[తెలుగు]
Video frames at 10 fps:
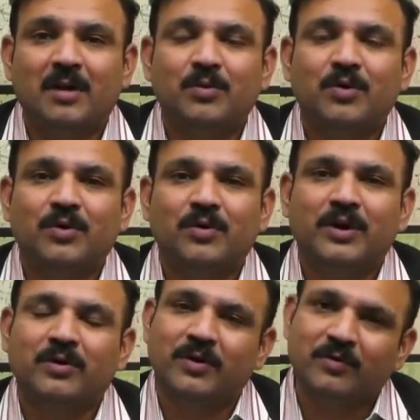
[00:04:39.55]
అపోహలు
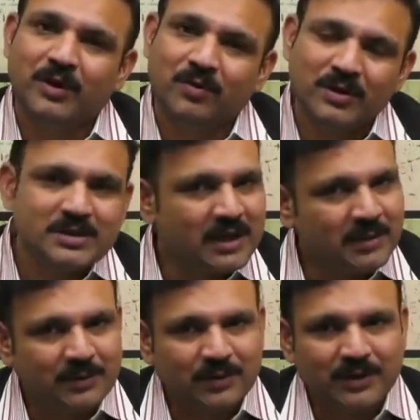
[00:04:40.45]
ఉండేటువంటి వారు కూడా
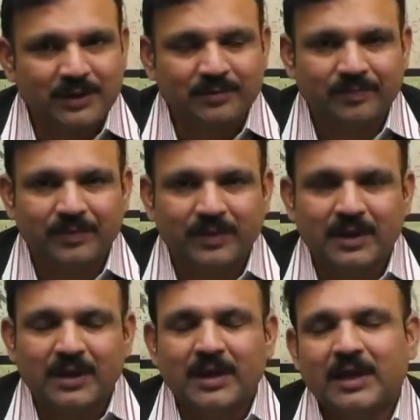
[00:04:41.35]
చాలామంది ఉంటారు
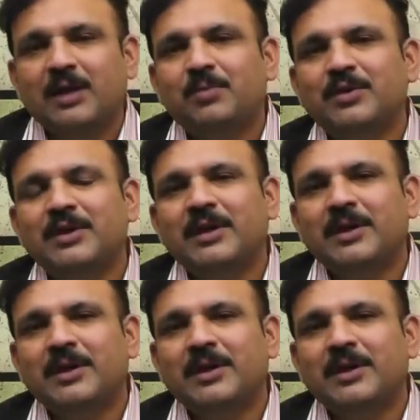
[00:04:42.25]
ఇకపోతే